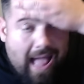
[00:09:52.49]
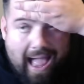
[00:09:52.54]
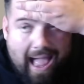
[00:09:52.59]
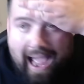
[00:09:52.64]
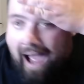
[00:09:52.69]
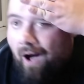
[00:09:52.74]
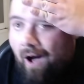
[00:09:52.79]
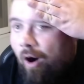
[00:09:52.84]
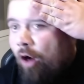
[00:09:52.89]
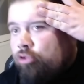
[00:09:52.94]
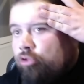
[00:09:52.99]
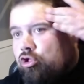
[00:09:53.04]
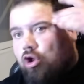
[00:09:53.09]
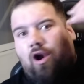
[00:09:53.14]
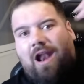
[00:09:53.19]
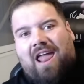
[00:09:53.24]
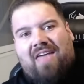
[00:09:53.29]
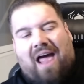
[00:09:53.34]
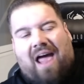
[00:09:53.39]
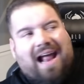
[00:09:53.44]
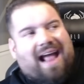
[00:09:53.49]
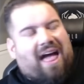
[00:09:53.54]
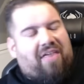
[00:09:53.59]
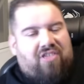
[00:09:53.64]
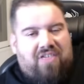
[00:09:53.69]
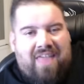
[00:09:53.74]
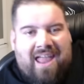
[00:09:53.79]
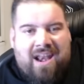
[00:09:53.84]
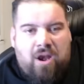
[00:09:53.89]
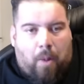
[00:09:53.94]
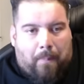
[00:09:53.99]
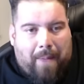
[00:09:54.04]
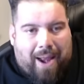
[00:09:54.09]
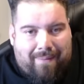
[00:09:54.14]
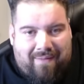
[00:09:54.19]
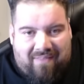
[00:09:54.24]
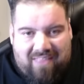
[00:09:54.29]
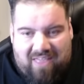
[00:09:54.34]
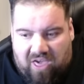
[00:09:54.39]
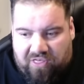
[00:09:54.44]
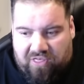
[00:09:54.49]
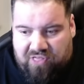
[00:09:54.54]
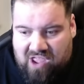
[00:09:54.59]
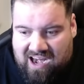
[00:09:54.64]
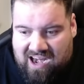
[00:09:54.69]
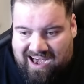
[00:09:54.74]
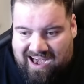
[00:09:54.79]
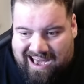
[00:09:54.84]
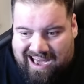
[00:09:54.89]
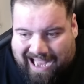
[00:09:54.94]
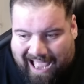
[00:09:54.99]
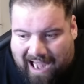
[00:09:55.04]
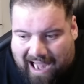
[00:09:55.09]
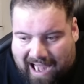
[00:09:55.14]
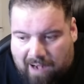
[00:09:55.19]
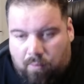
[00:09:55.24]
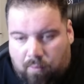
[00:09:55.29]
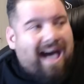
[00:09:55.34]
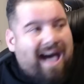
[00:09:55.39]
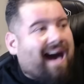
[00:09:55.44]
a otros, le, a Ciudad no paraban de decirle calvo,